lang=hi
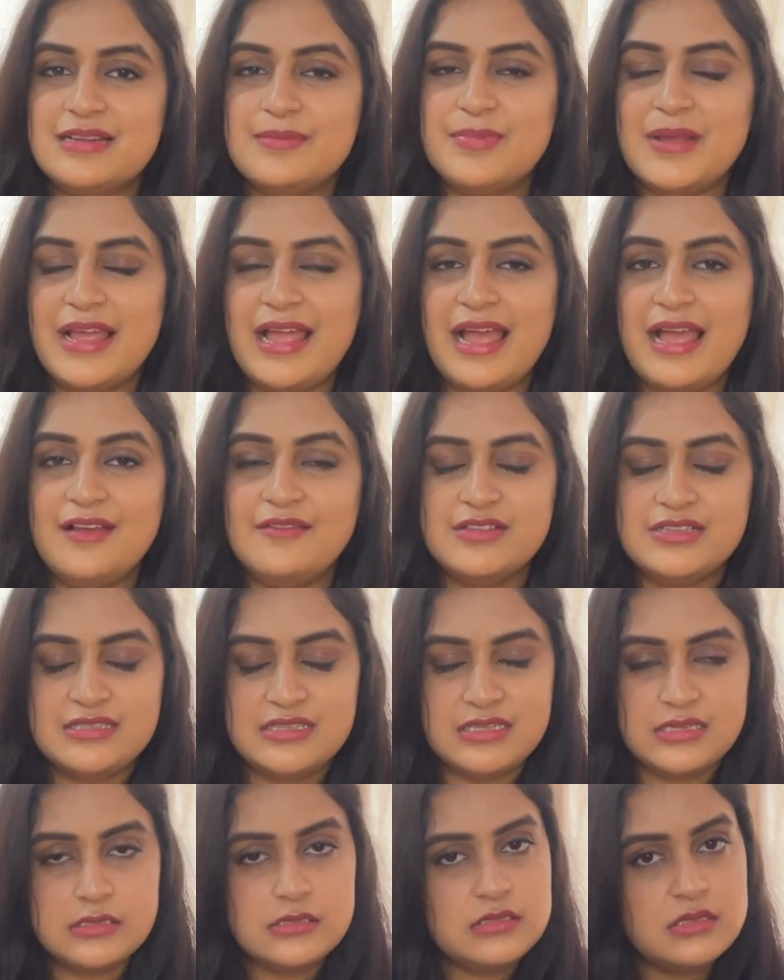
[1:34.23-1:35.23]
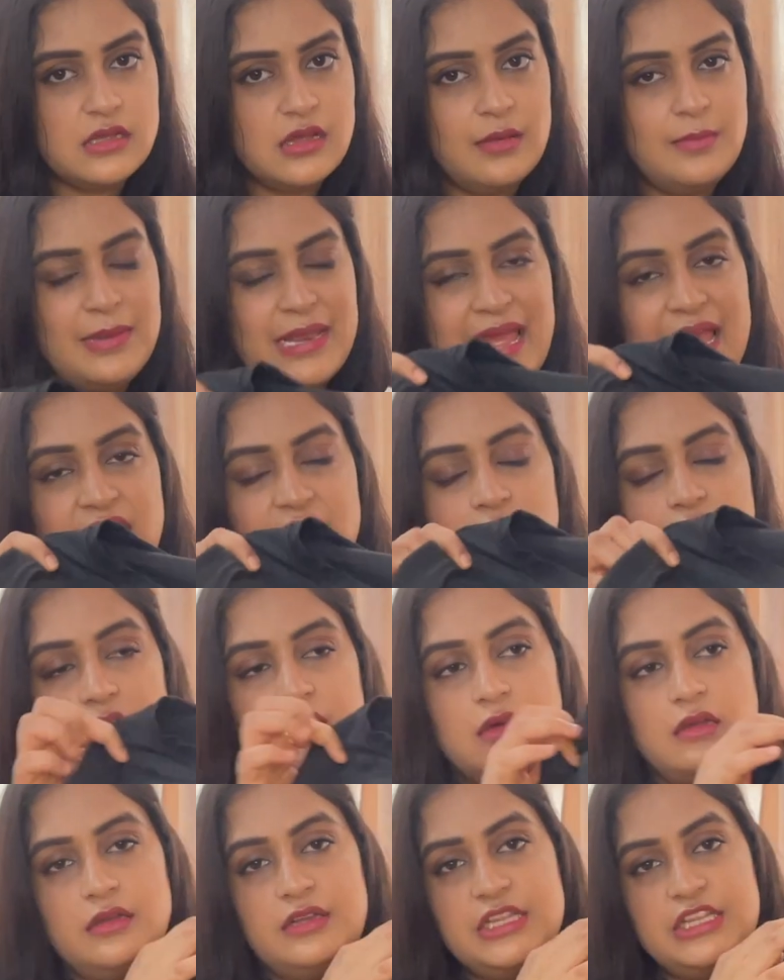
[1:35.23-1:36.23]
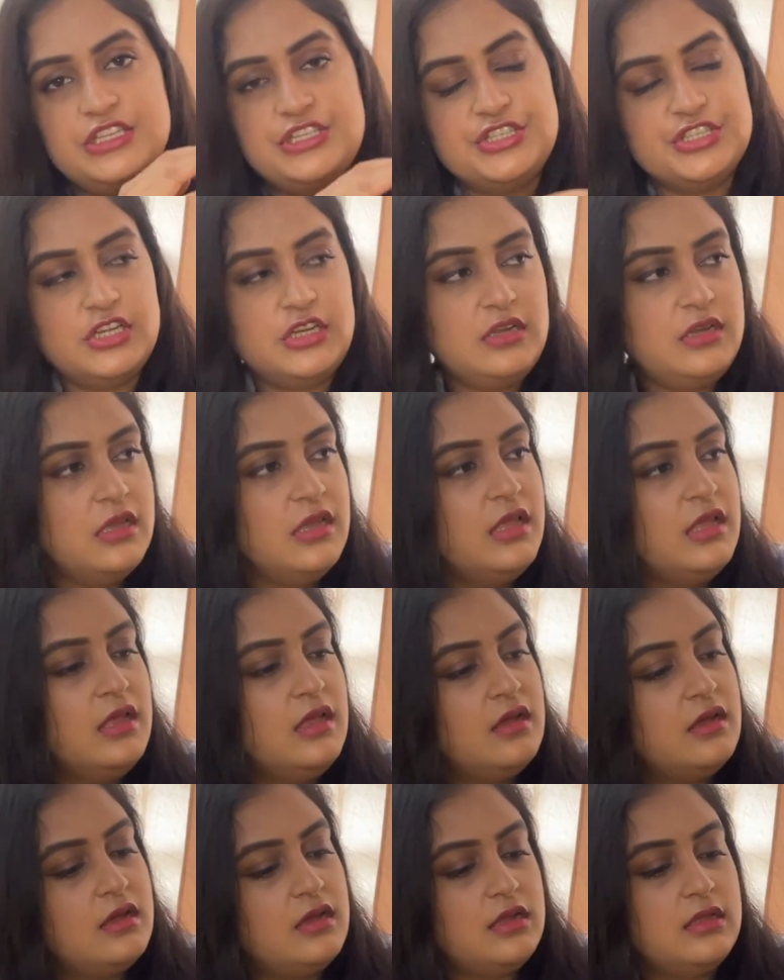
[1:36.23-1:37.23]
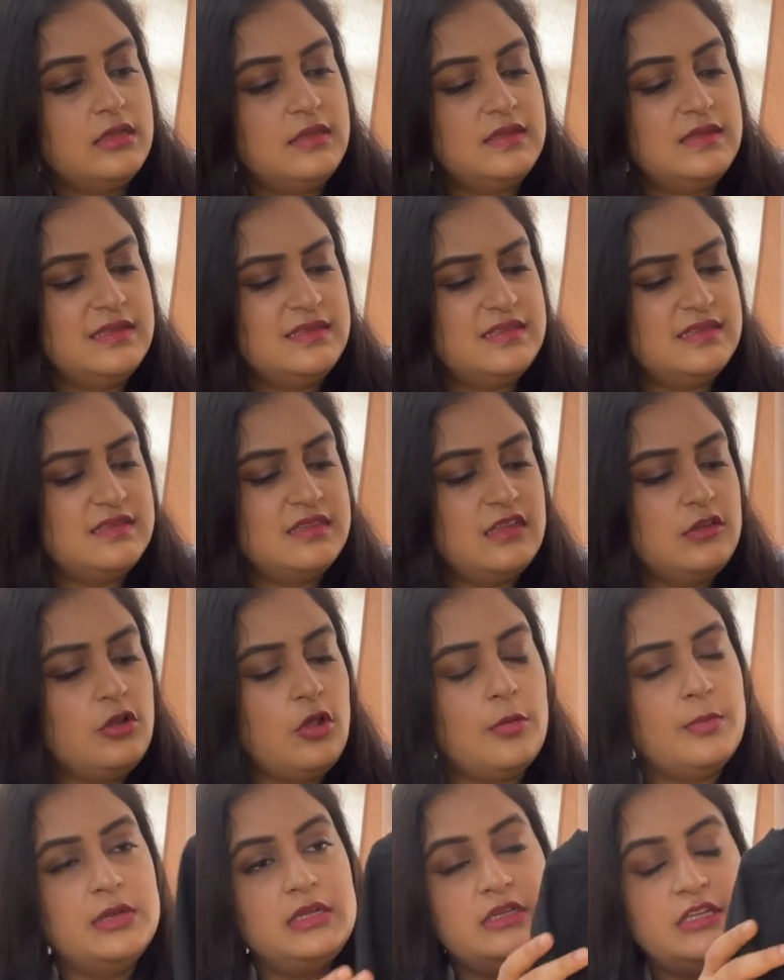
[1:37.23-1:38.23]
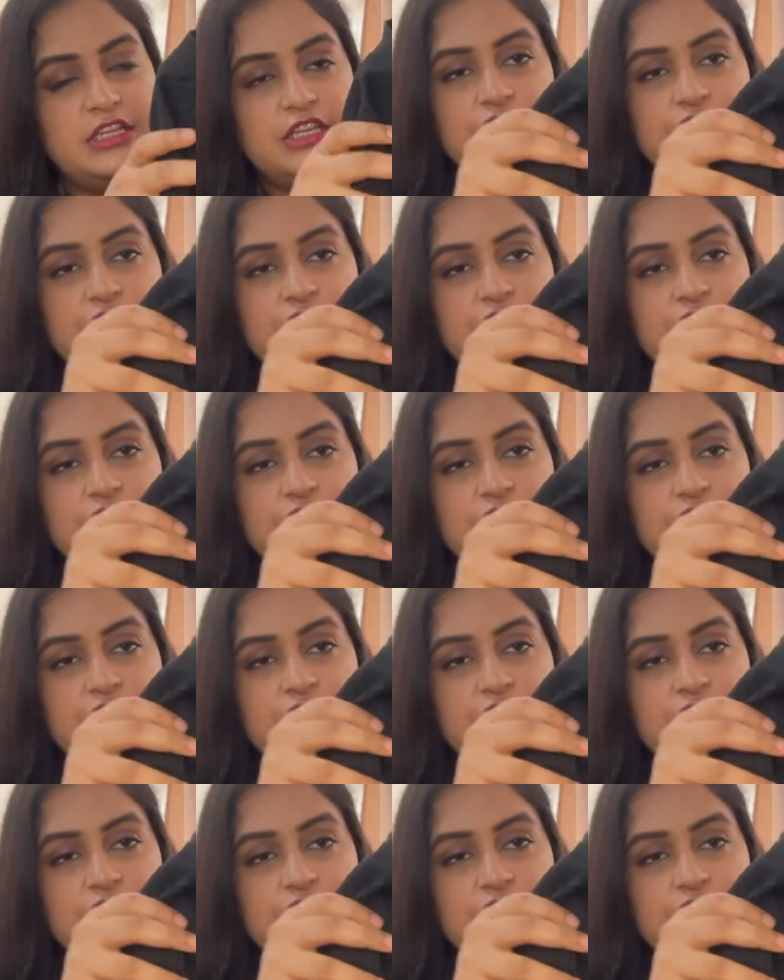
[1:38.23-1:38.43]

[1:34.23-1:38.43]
स्टेप आई हैव इज दिस ब्लैक टी शर्ट दिस इज़ अ नॉर्मल टी